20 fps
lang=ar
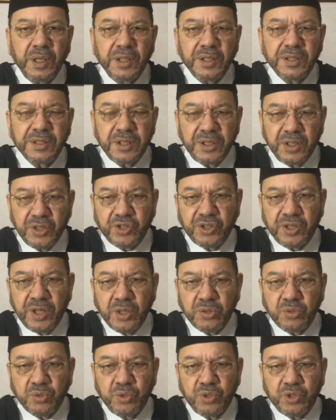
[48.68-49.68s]

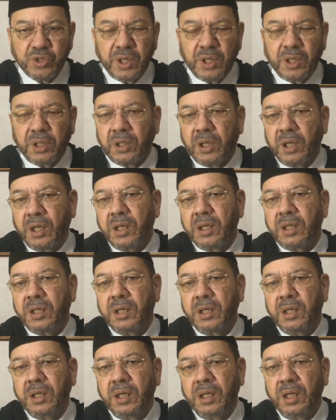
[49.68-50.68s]
سنجتاز إن شاء الله
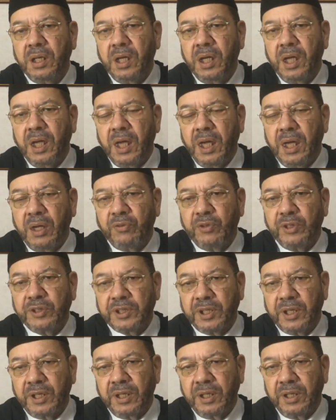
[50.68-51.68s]

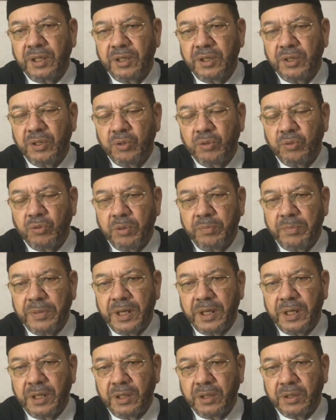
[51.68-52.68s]
آفة
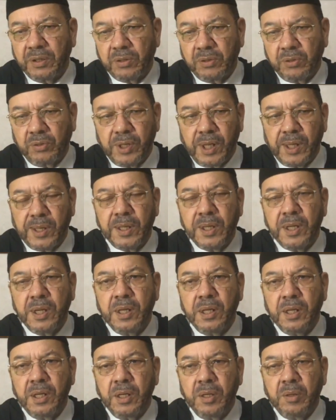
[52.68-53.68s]
وباء كورونا
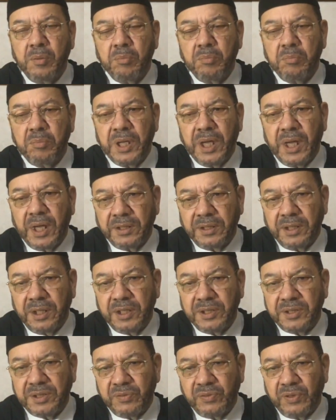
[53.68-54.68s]
بهذا
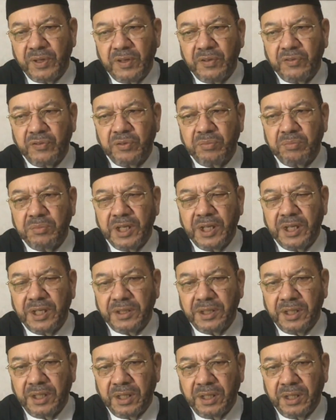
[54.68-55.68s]
الالتفاف
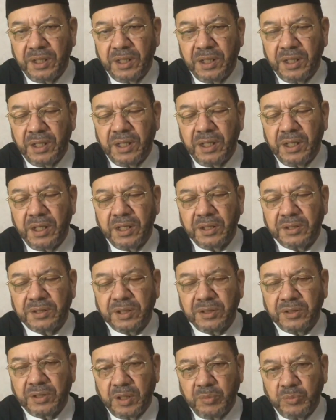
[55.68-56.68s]
بهذا
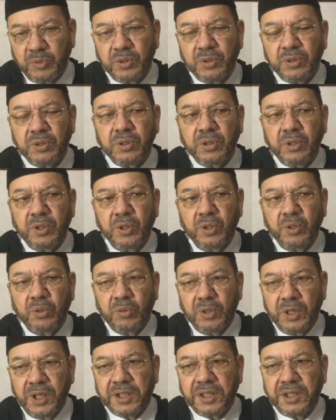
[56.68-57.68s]
التضامن
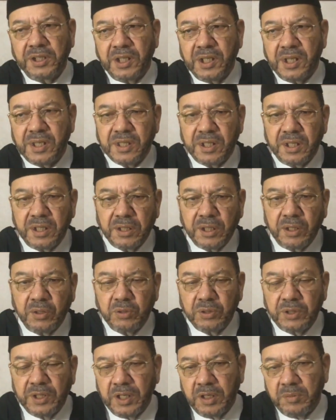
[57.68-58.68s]
ولكننا
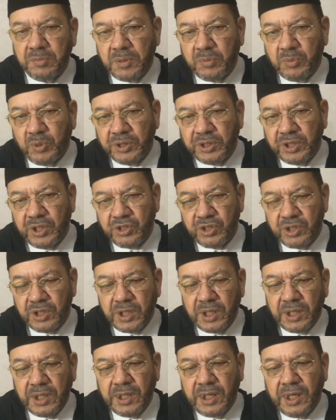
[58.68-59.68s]
سنظل دائما محتاجين
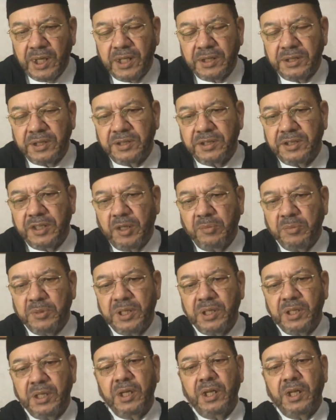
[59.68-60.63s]
إلى هذا الدعم